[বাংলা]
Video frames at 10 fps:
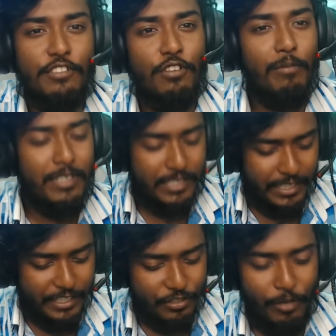সমাজ
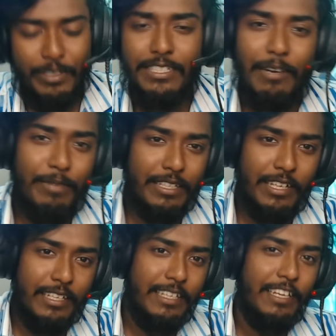এই সমাজে আমরা
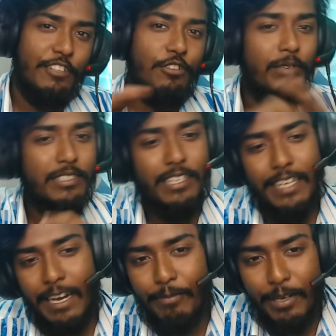থাকি এই
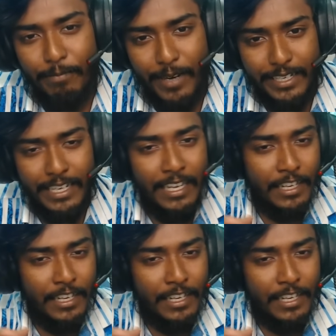সমাজটাকে আমরা মানি